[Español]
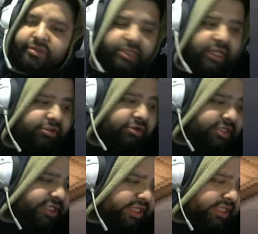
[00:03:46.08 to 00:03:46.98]

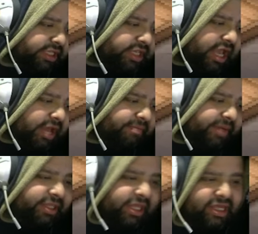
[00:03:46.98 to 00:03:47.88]
Entonces, gente, ya
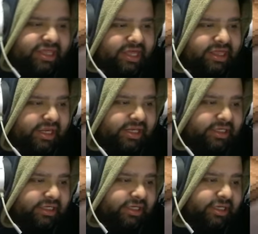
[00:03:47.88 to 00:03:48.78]
basta de chácharas.
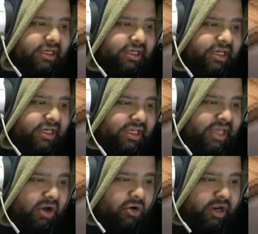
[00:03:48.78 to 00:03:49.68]
Y
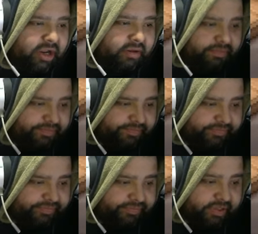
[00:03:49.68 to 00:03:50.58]
ahora
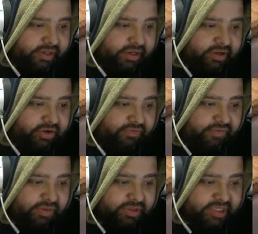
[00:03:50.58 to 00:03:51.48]
nos
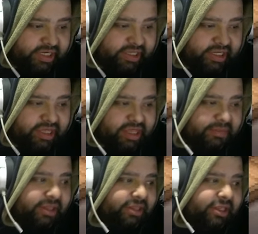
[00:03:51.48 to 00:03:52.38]
vamos a ir
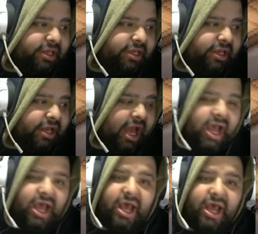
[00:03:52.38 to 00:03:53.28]
derechamente
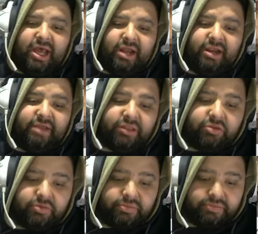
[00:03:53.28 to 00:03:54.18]
al
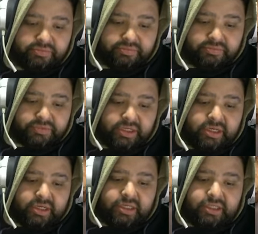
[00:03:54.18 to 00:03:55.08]
evento
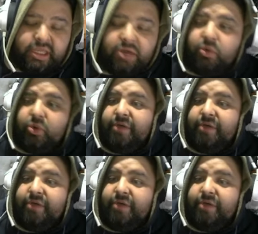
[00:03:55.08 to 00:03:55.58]
tengo un